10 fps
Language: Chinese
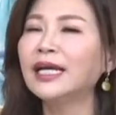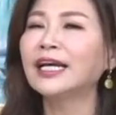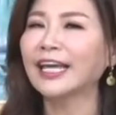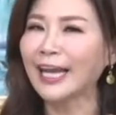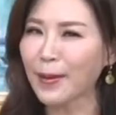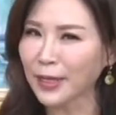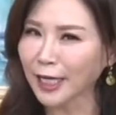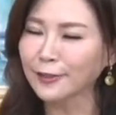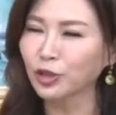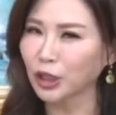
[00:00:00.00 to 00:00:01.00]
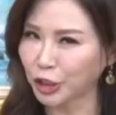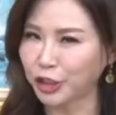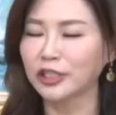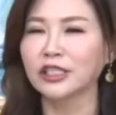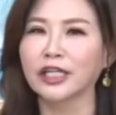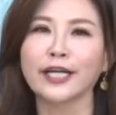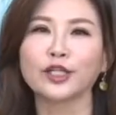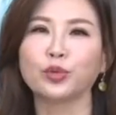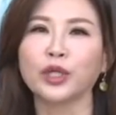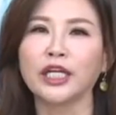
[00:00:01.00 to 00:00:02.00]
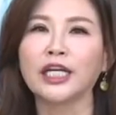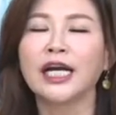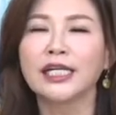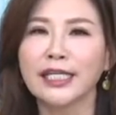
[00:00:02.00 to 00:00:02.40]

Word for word: 给他们更多的支持跟鼓励，